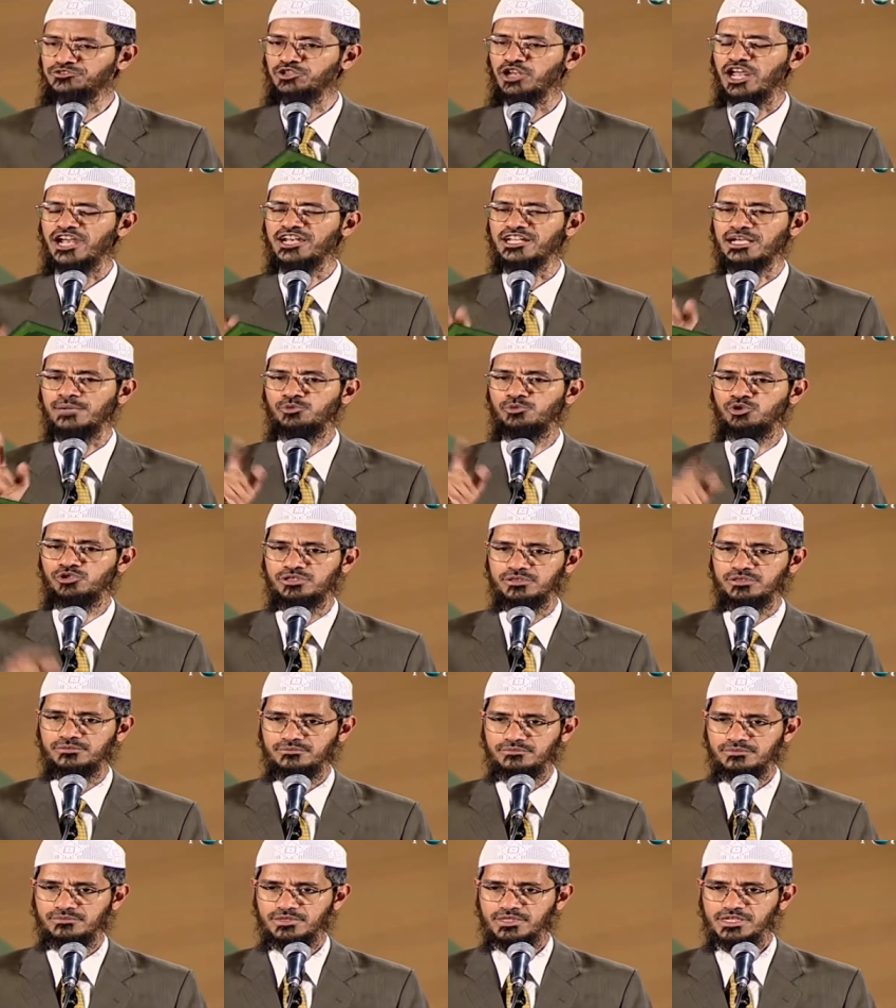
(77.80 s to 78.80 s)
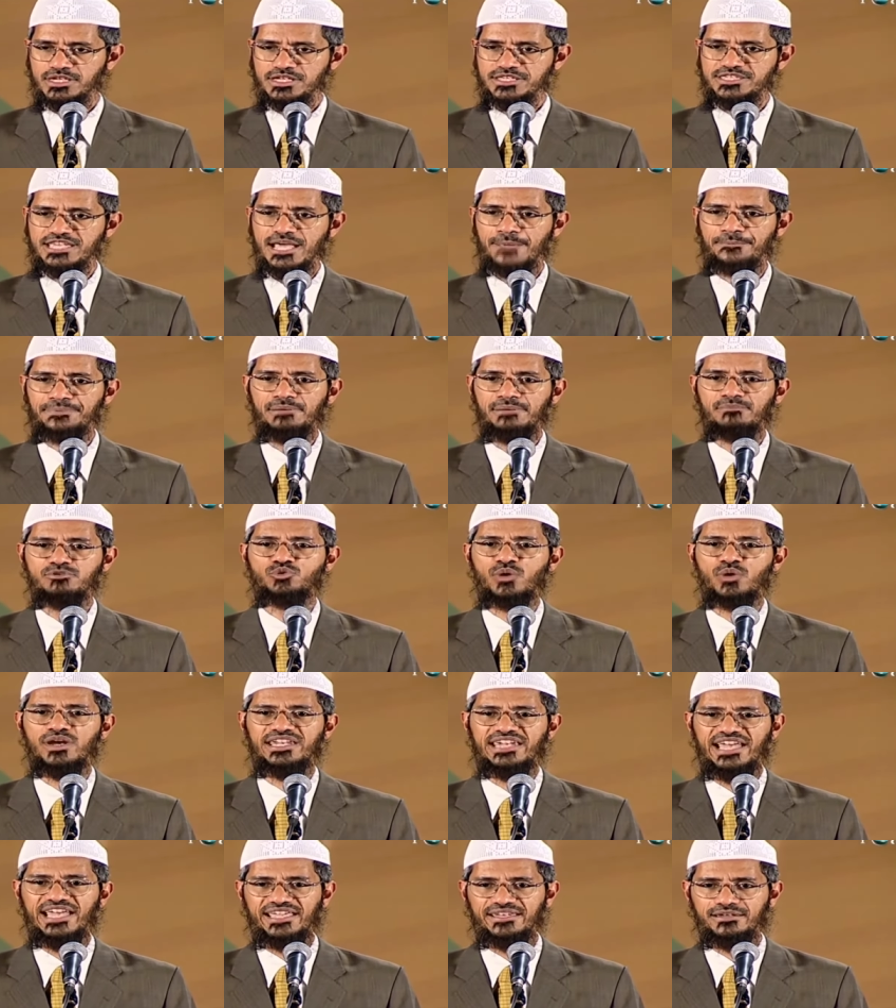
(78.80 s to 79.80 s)
সুরান কাবুত অধ্যায় নম্বর
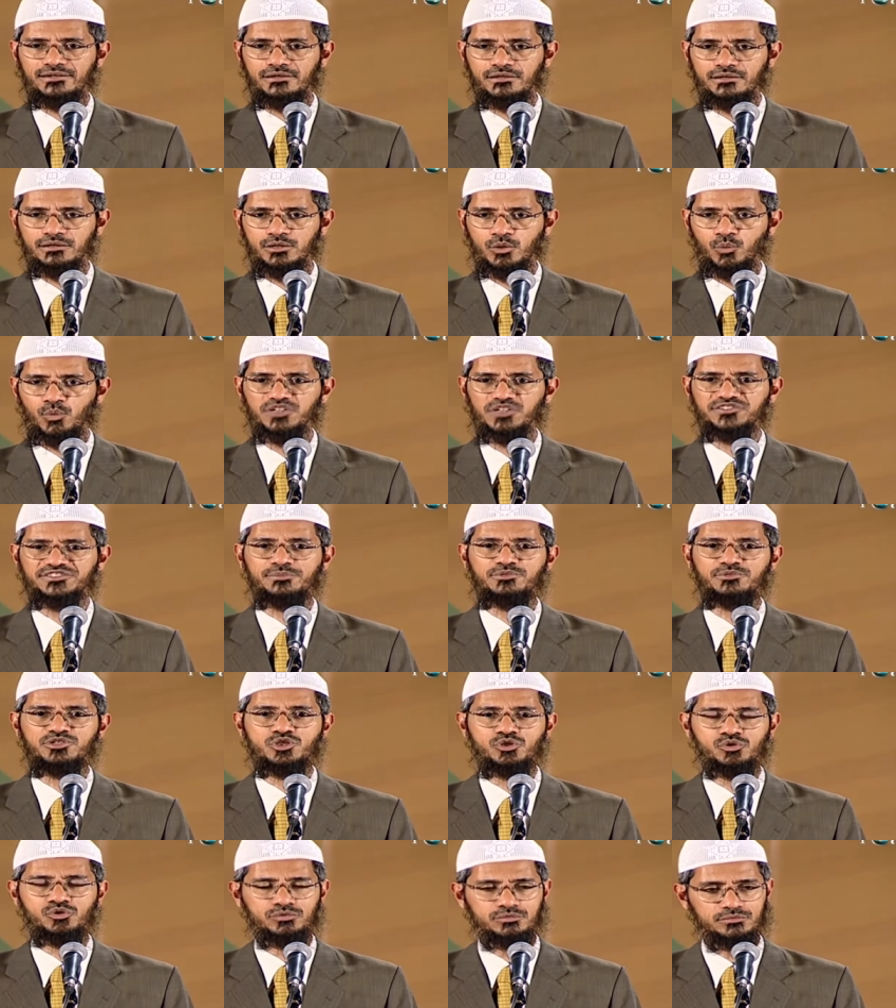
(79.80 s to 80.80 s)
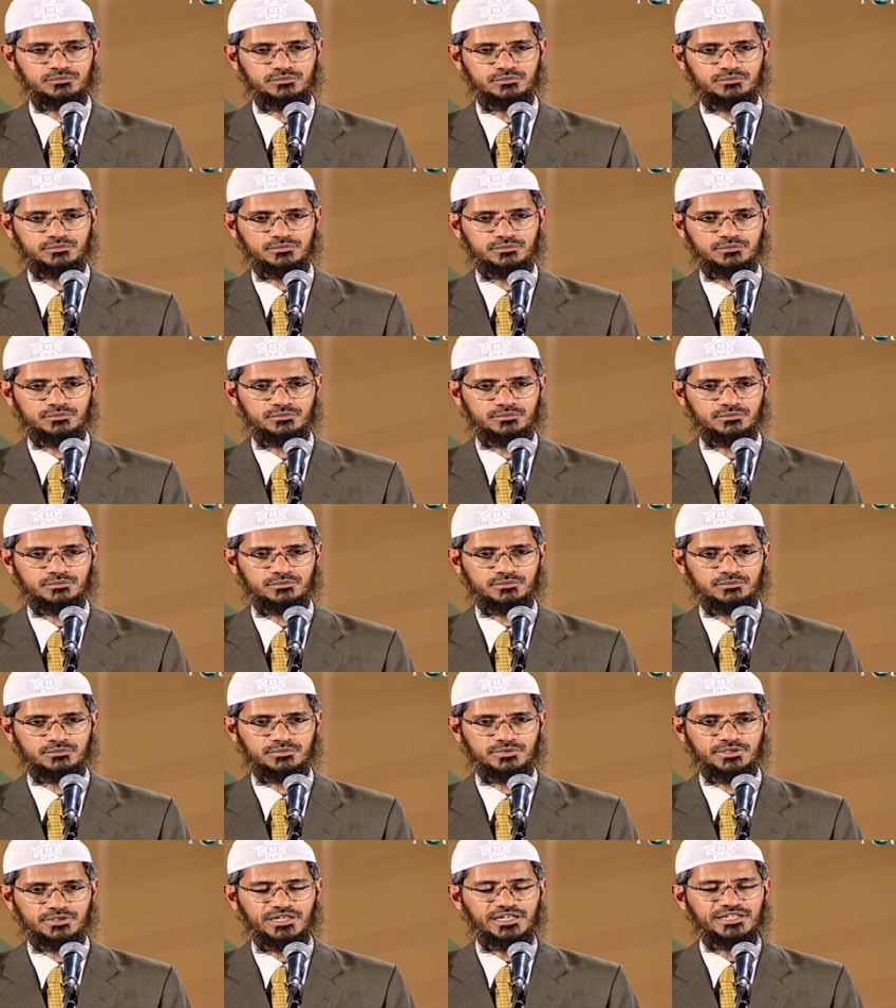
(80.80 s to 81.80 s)
উনত্রিশ আয়াত নম্বর দুই
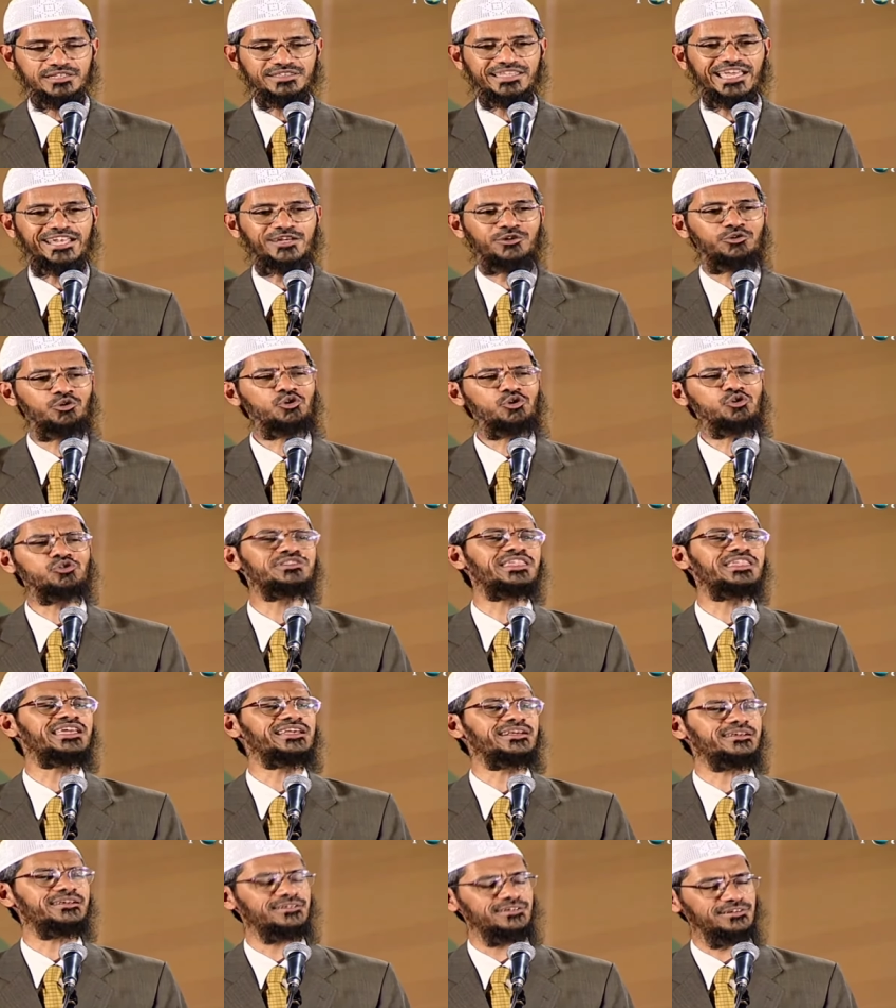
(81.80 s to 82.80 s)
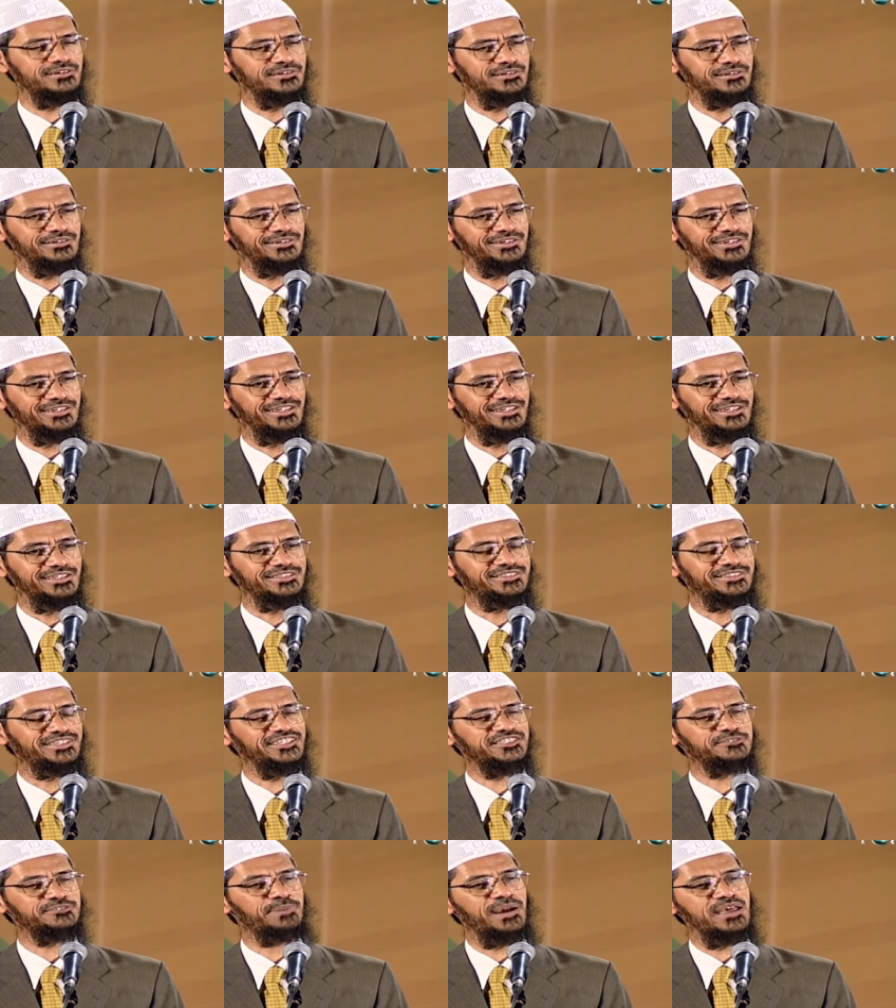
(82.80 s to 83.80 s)
যে তোমরা কি মনে করো
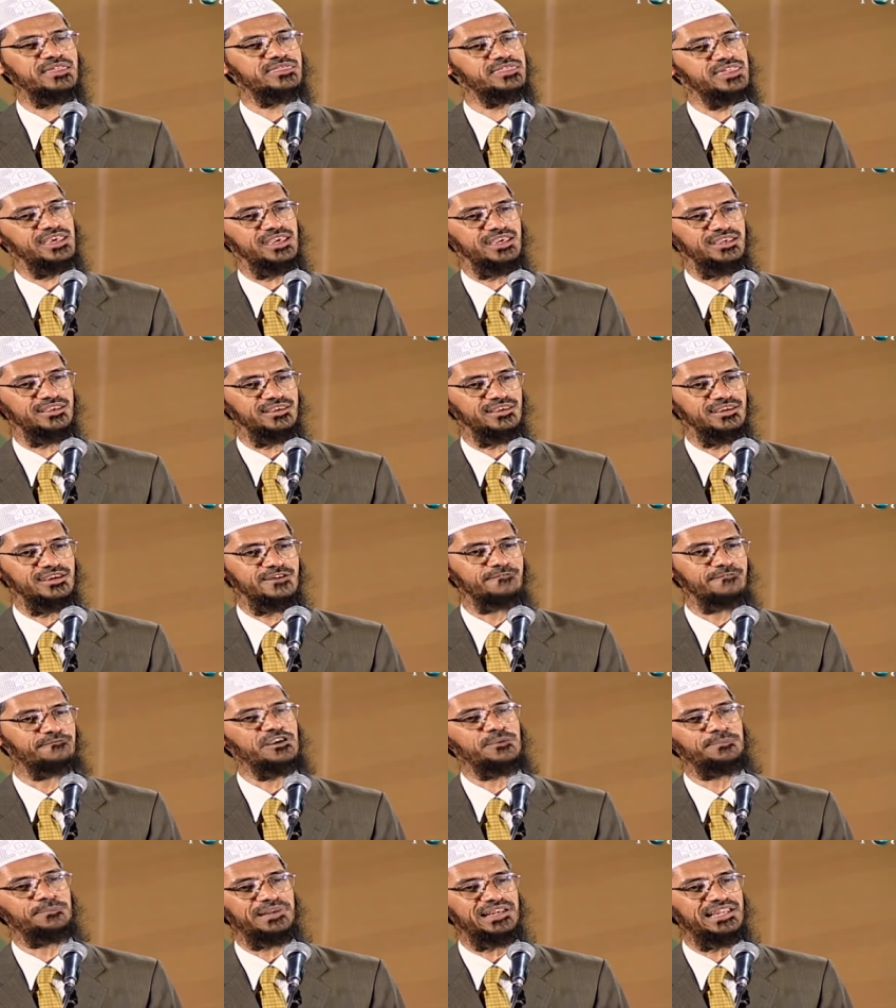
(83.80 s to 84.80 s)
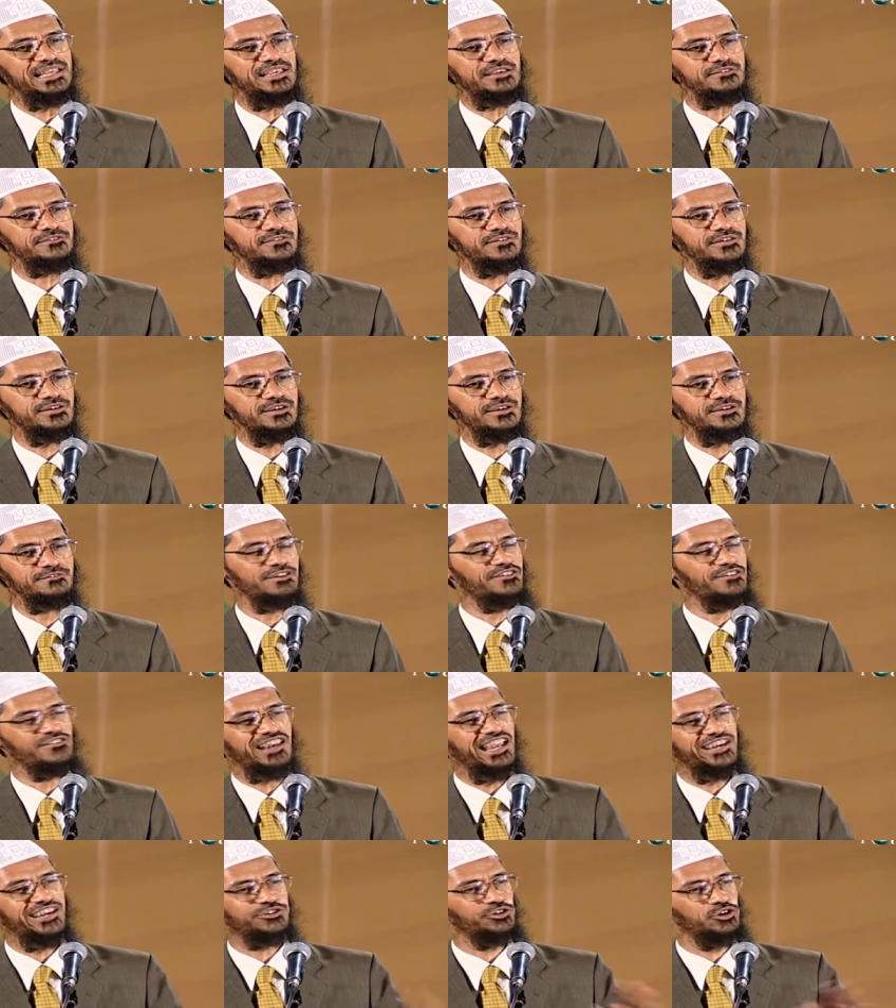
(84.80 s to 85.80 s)
আমরা ইমান এনেছি এটা বললেই
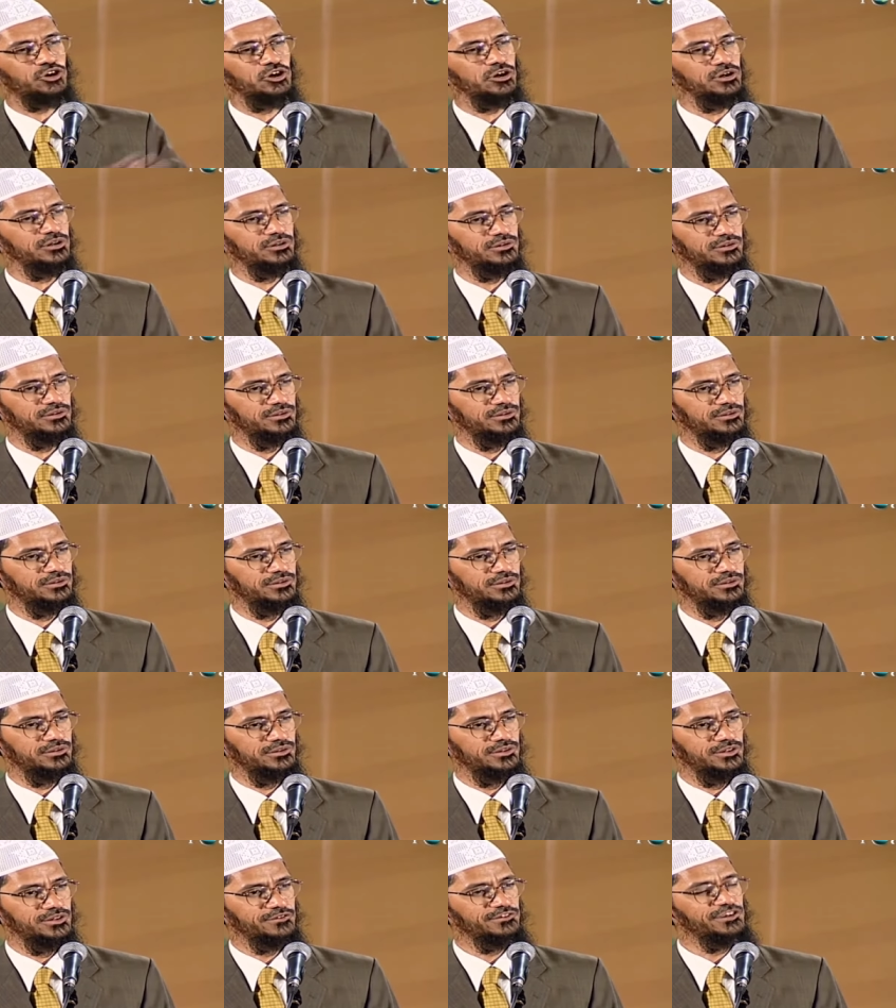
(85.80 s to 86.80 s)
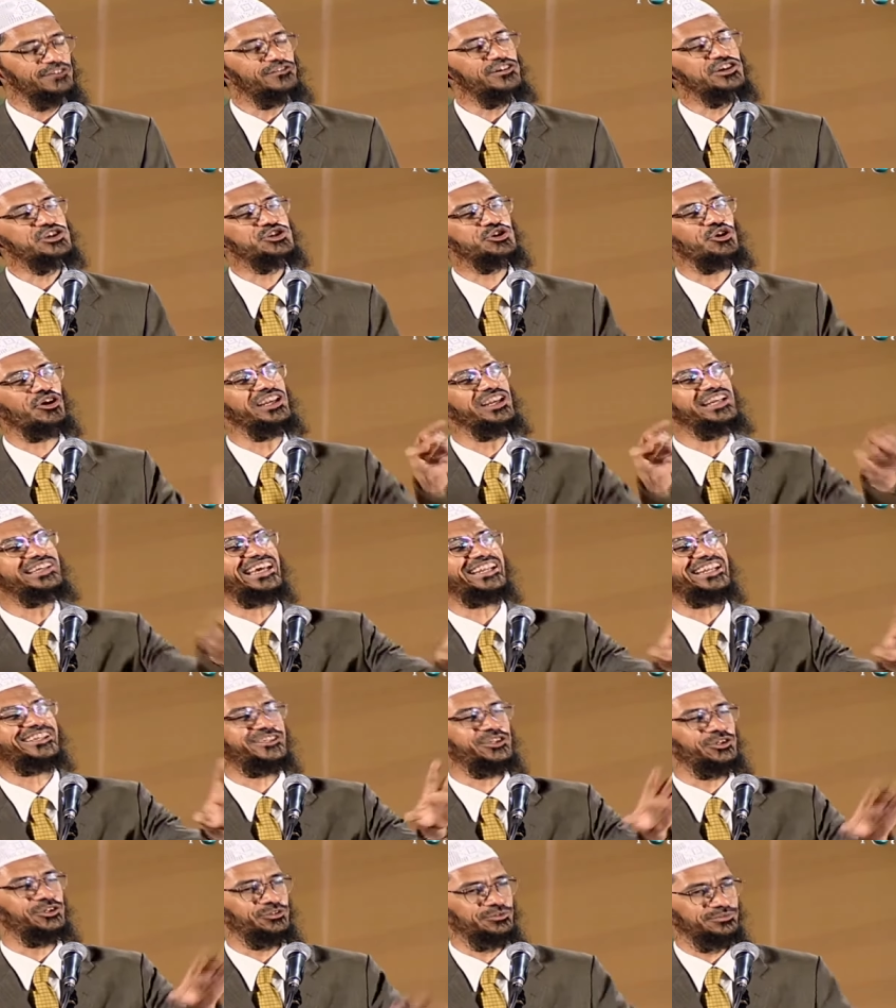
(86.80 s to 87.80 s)
তোমাদের ছেড়ে দেওয়া হবে তোমাদের অবশ্যই
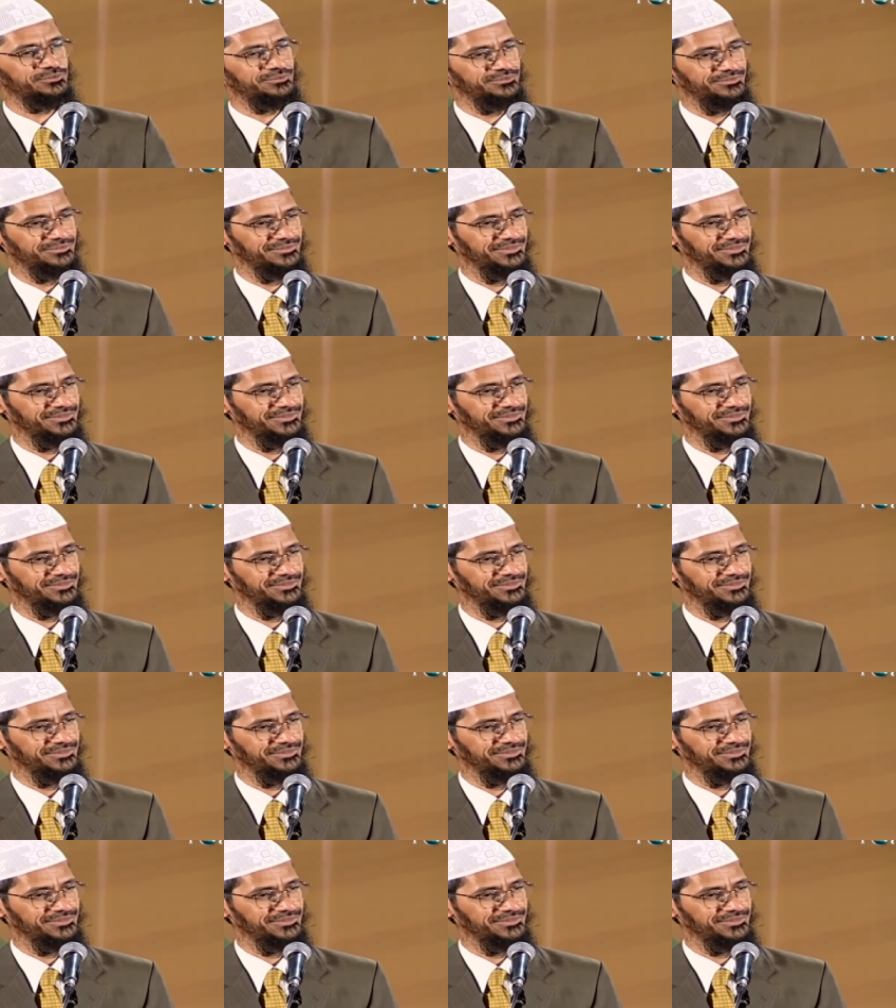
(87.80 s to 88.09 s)
পরীক্ষা নেব